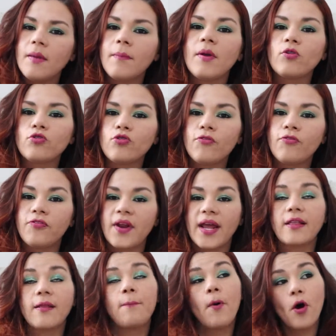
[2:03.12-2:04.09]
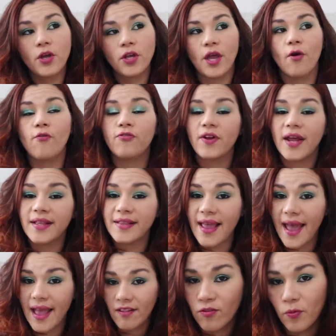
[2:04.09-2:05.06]
inimigos do frete, porque o
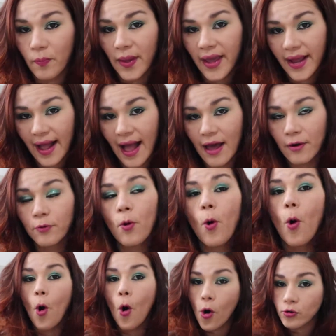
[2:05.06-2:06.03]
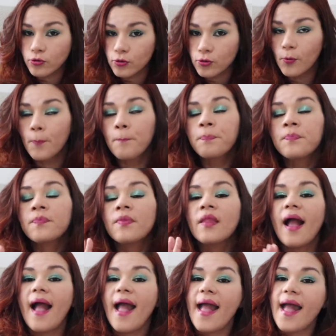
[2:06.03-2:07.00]
frete é super caro. Outro
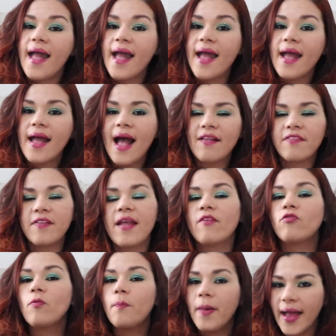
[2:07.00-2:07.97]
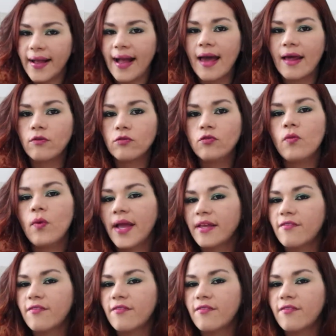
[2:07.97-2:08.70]
é, assim, é super caro, não